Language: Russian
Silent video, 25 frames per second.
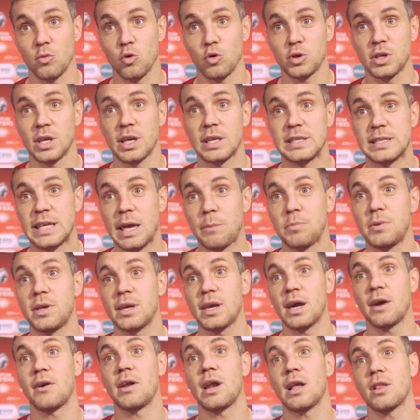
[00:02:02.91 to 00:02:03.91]
Многие
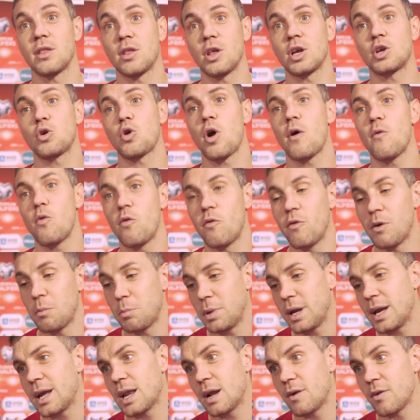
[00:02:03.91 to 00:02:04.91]
скептики говорят, да кого вы
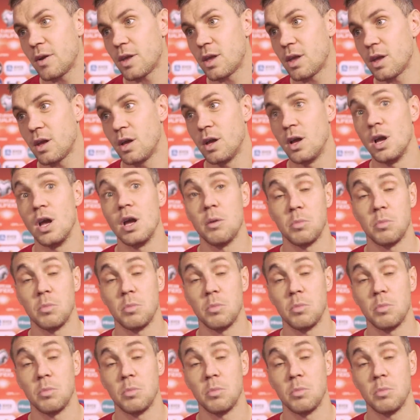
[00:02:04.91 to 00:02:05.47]
обыгрываете?